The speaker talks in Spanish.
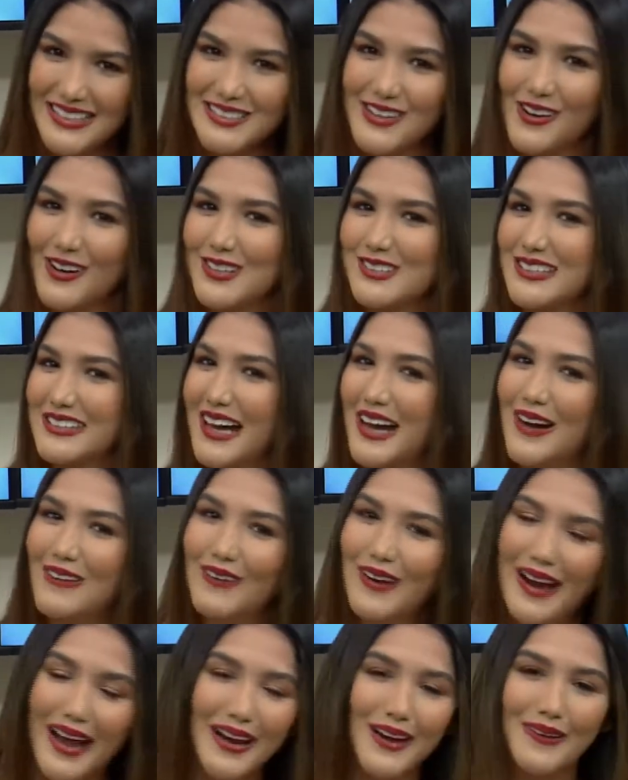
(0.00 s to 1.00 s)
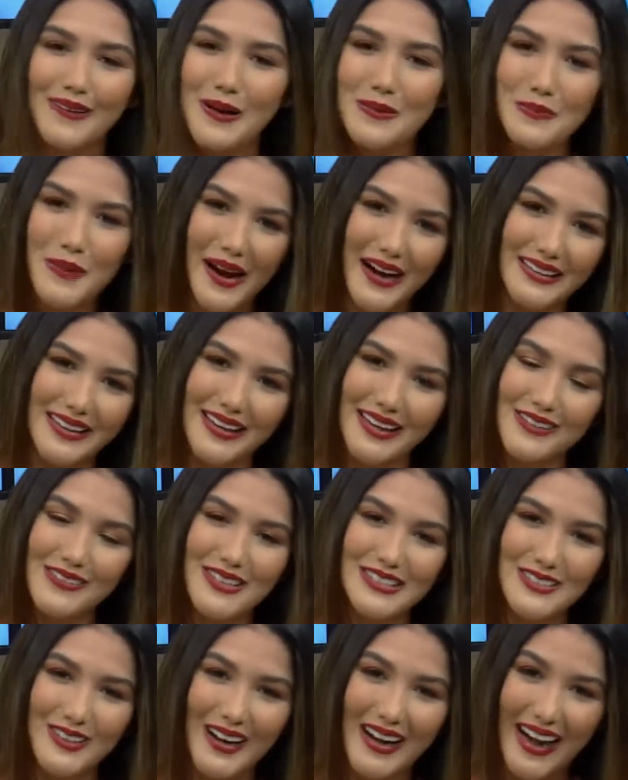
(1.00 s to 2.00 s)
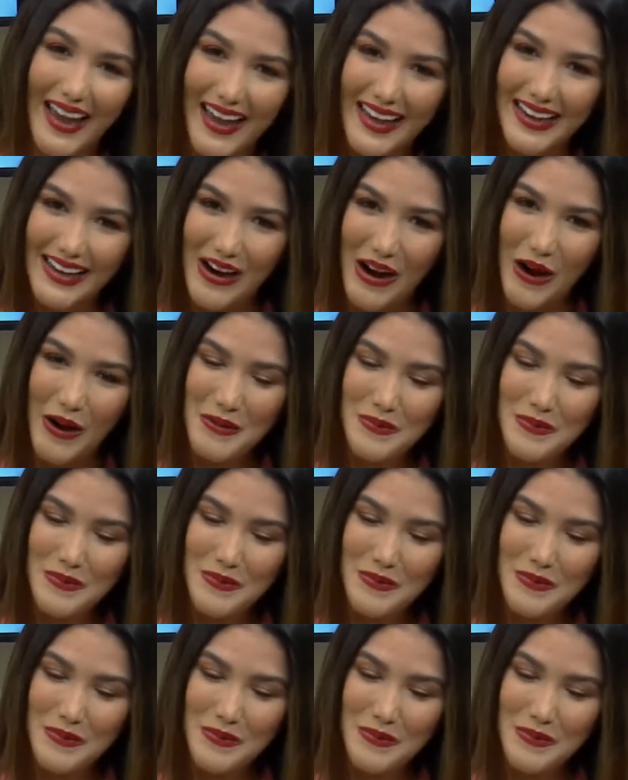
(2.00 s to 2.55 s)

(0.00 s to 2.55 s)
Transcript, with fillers: conocida como La Loba, parte de nuestro elenco,